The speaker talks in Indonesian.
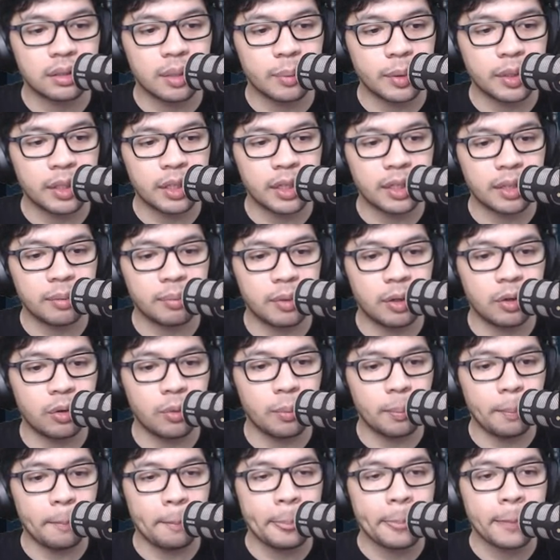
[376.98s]
Tapi ternyata
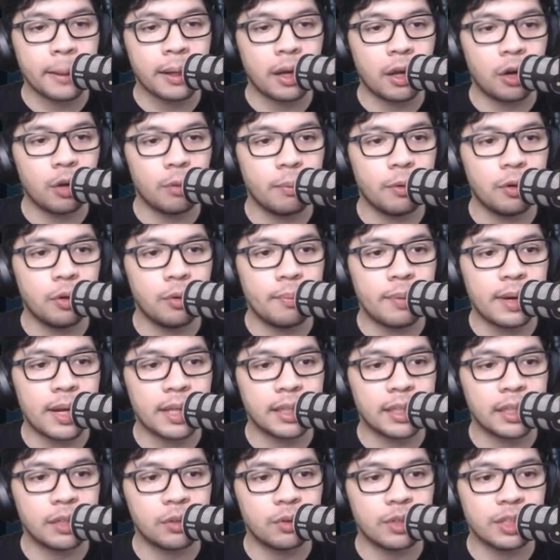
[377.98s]
belum. Kalau belum
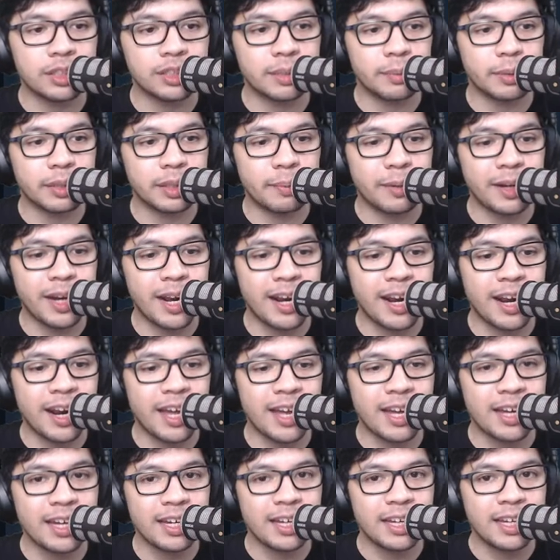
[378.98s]
berarti tugas teman-teman
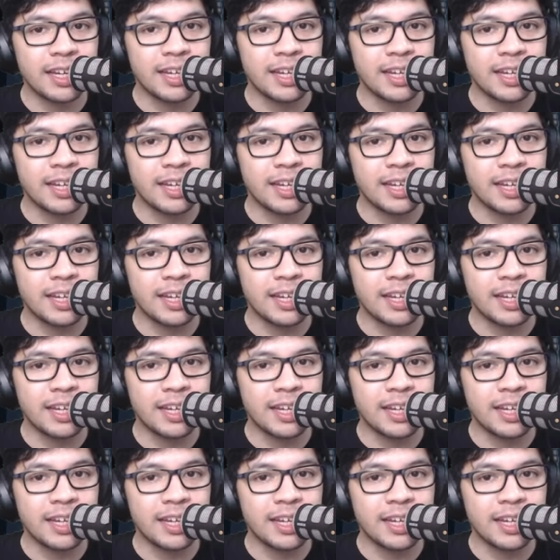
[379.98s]
adalah